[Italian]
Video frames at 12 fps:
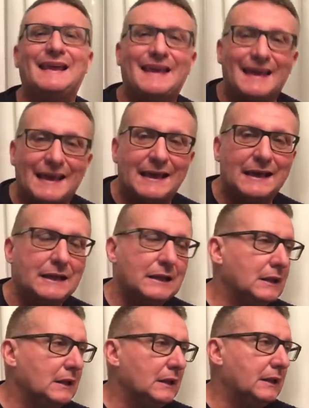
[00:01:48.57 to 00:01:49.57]
che
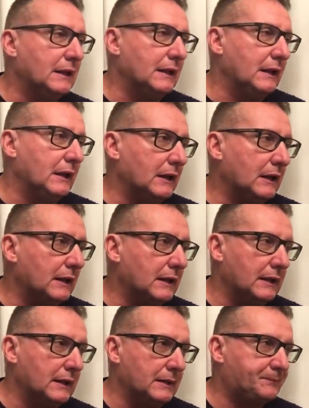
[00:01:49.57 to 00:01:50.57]

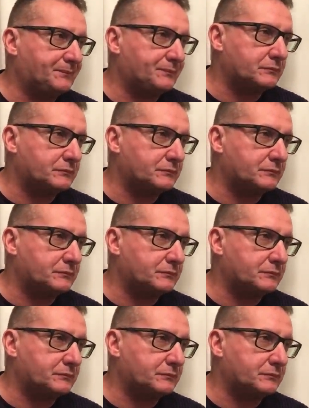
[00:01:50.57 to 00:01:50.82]
eh,